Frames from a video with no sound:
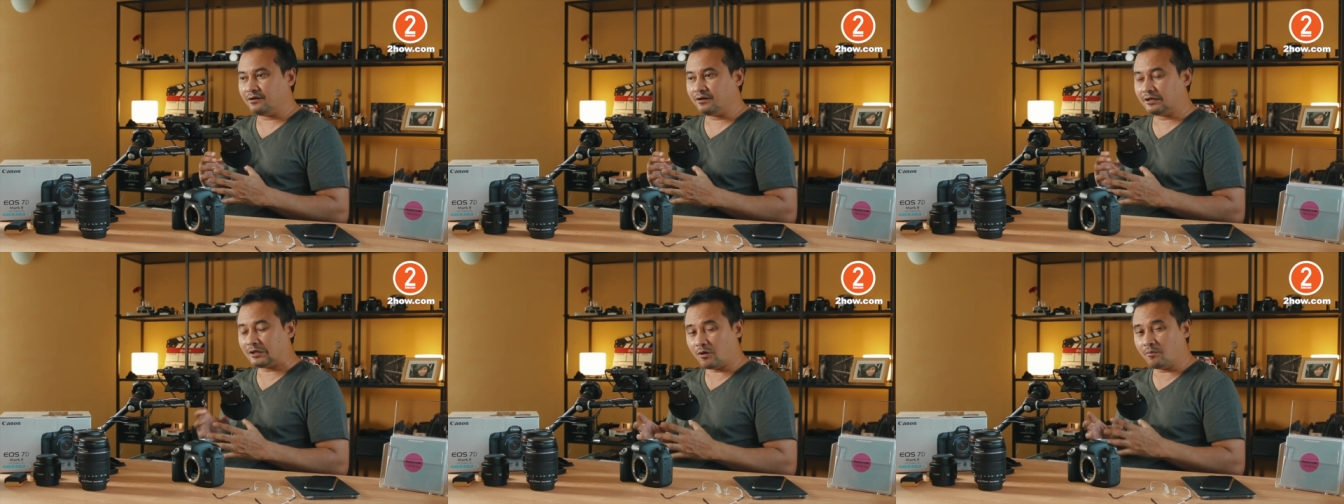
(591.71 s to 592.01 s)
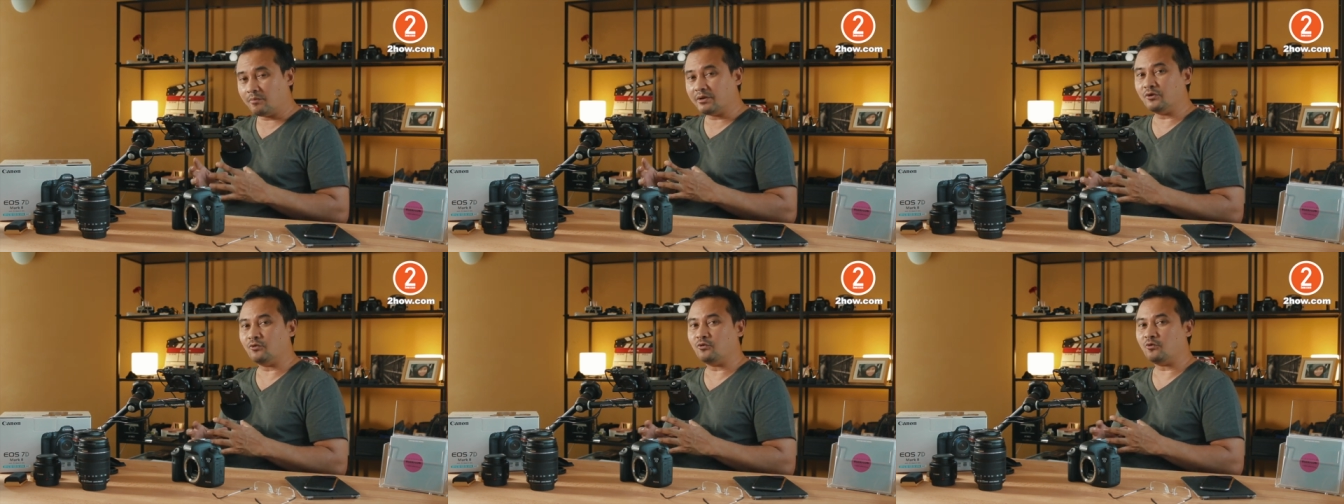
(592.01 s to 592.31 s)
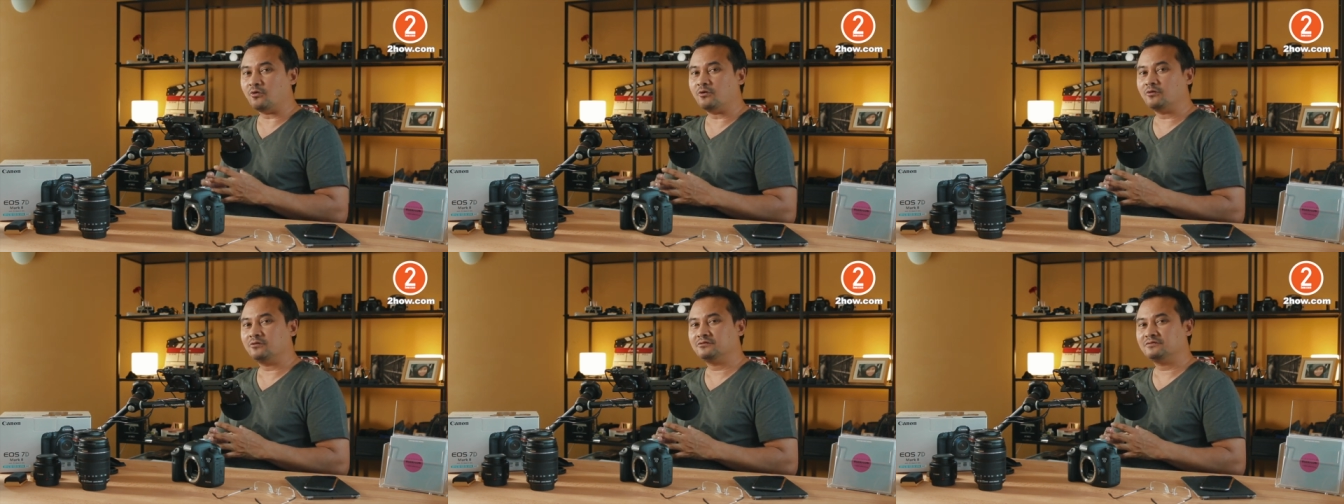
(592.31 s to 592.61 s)
ก็ต้องมาดู
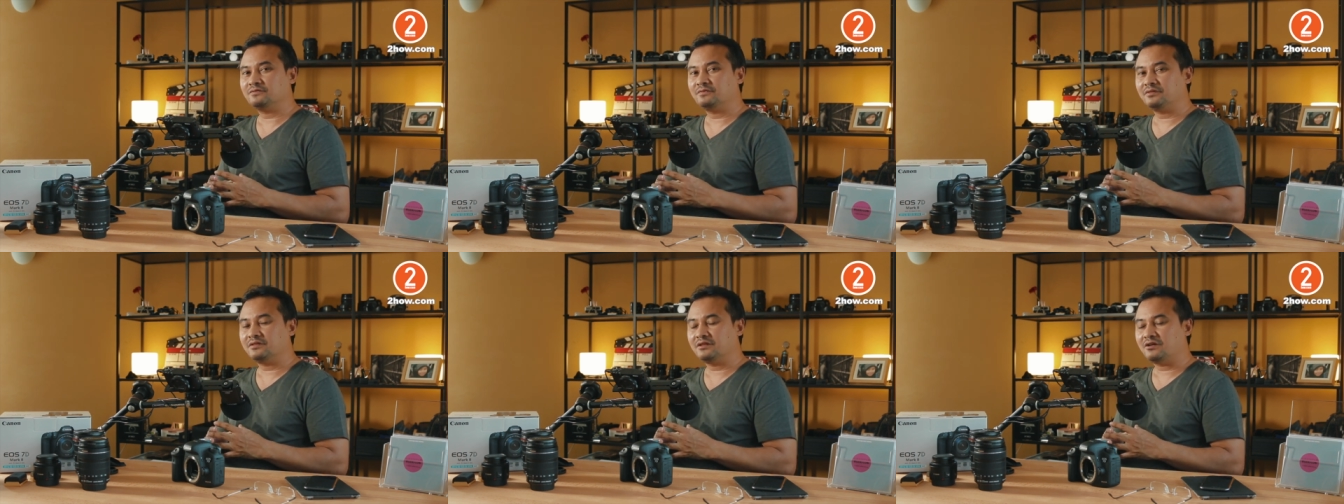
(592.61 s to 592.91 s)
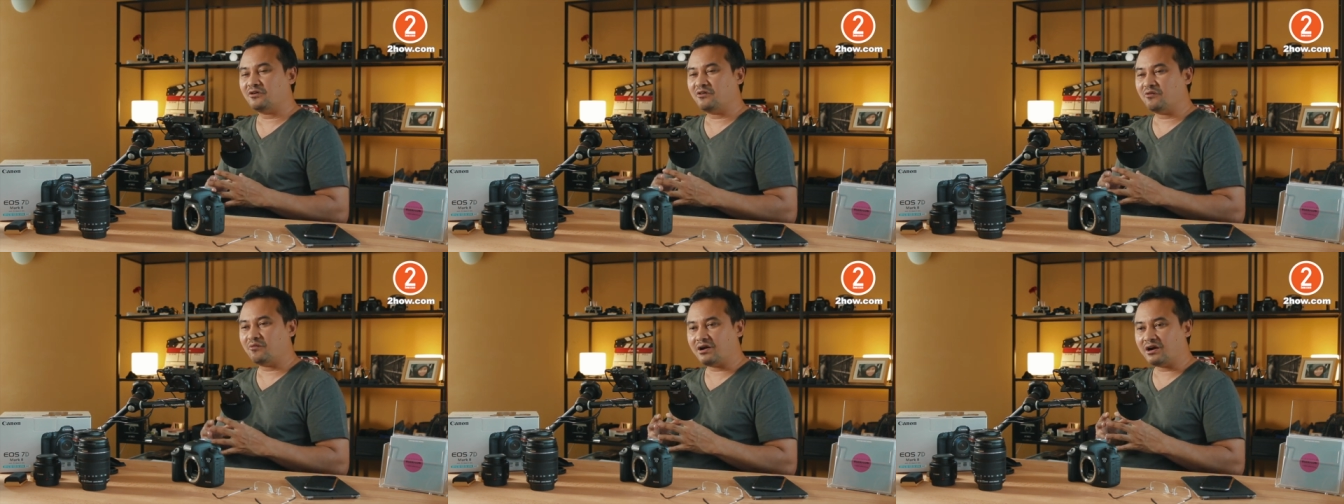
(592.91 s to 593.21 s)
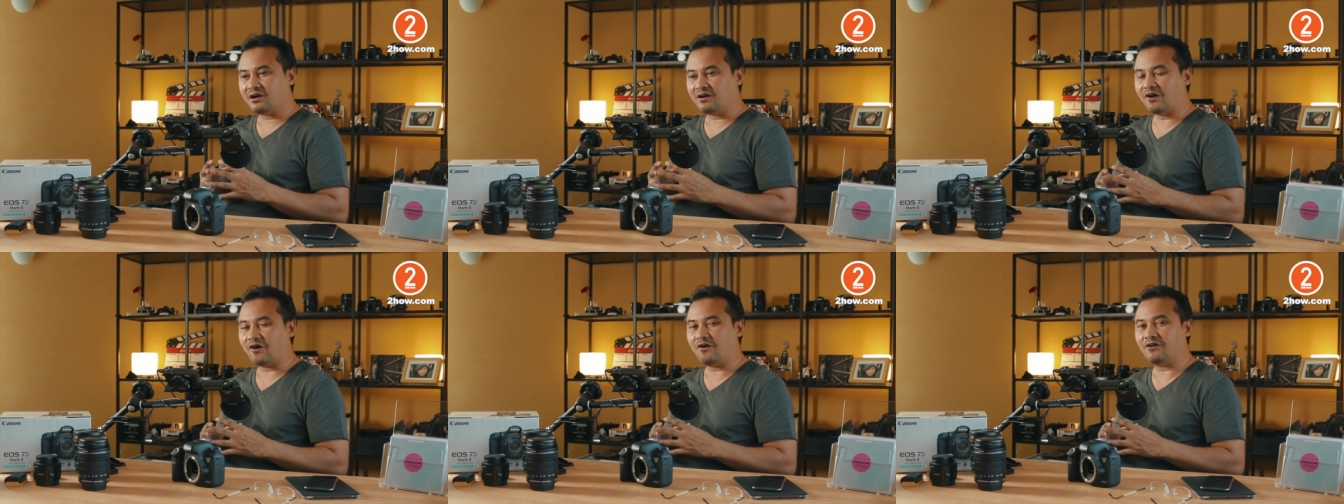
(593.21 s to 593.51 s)

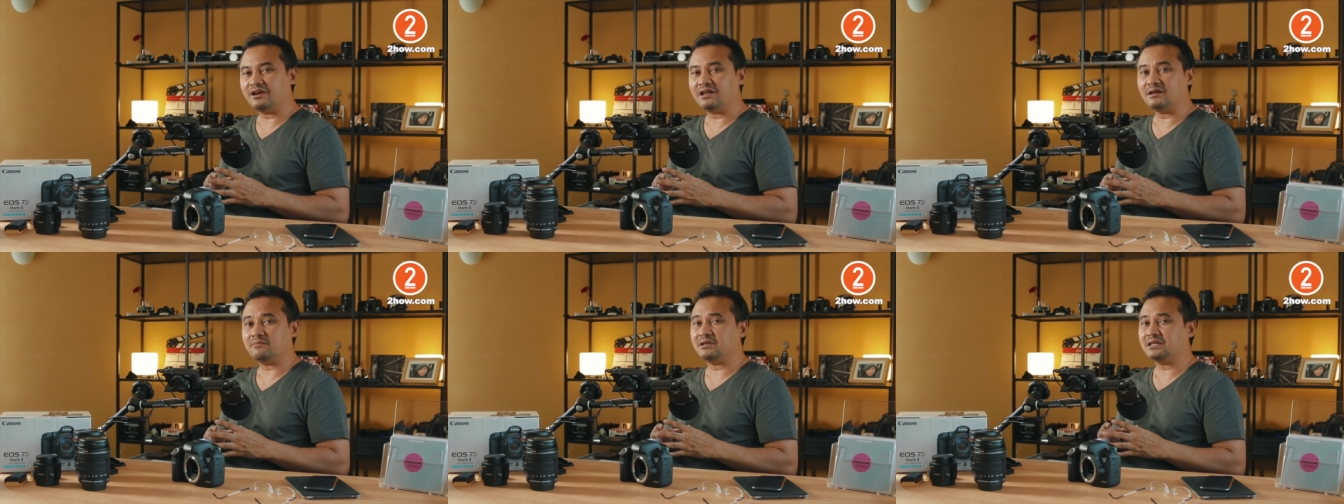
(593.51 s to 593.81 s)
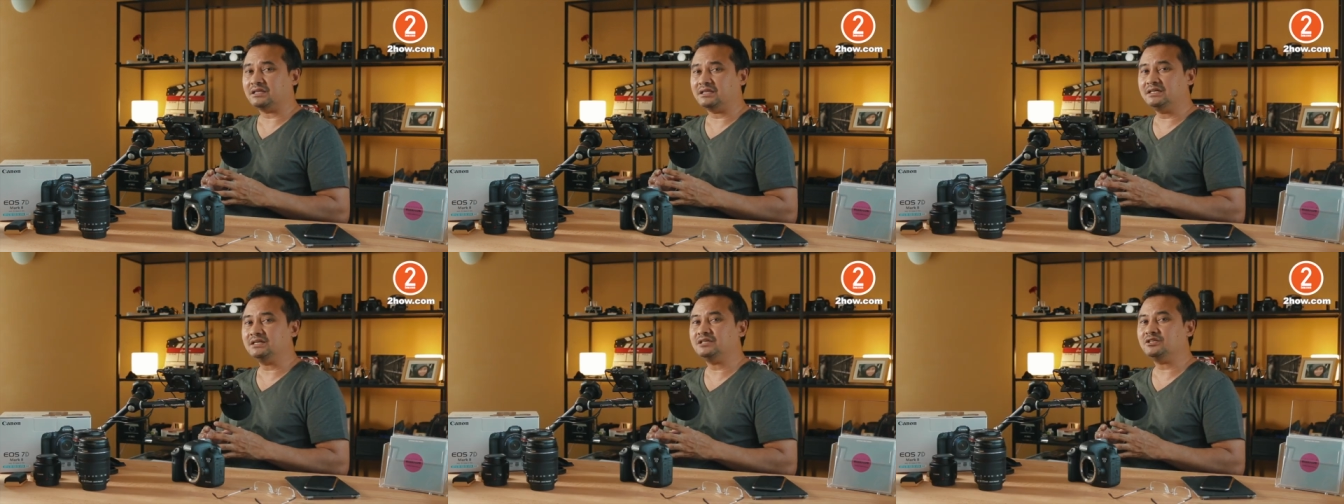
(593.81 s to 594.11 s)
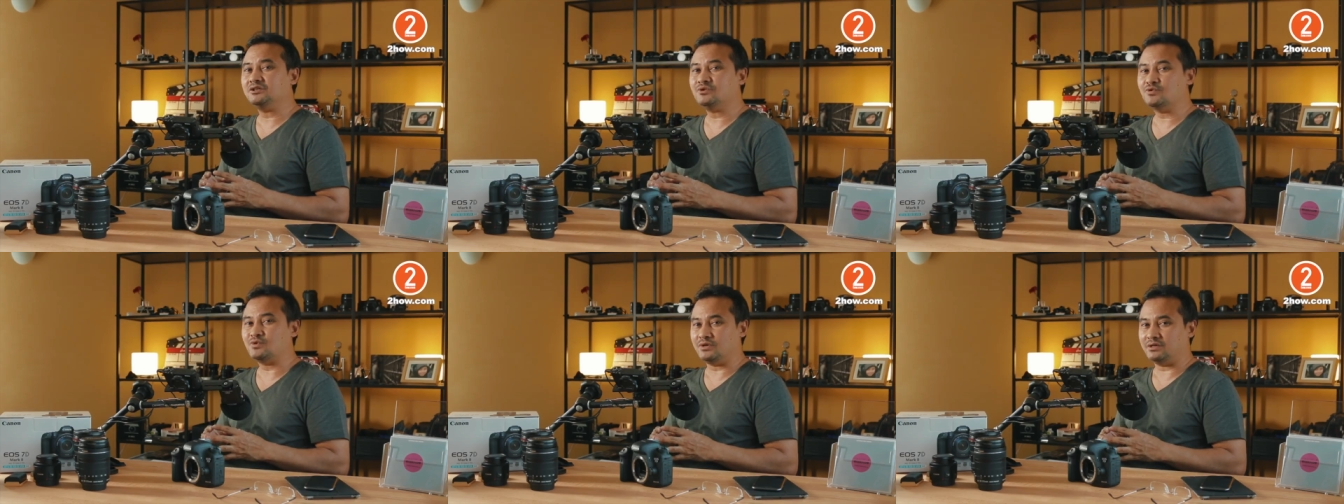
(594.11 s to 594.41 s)
ว่ากล้องเนี่ยมันยื
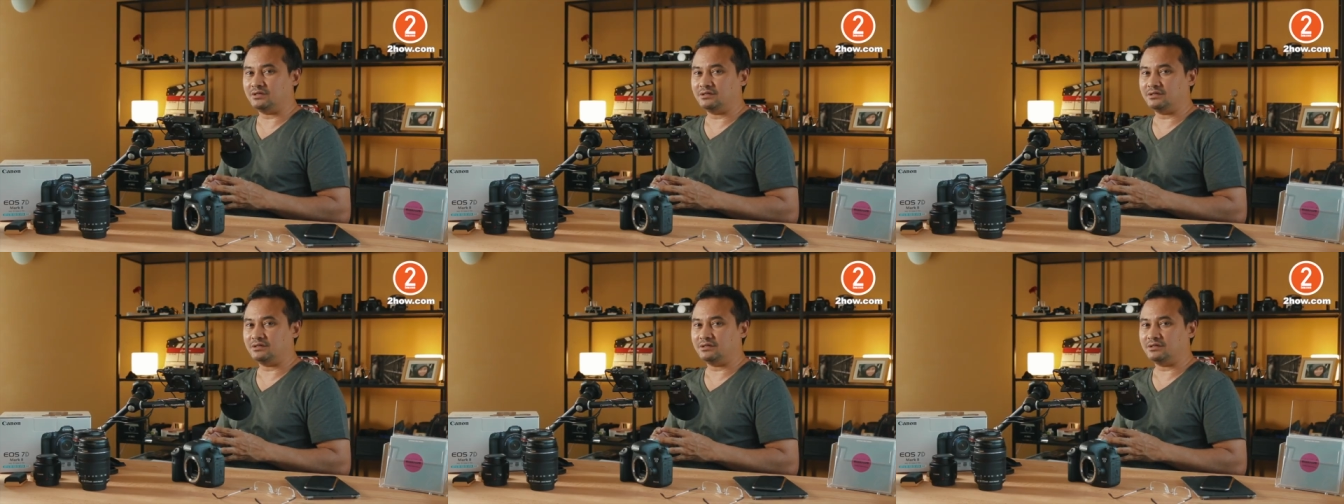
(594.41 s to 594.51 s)
ดหยุ่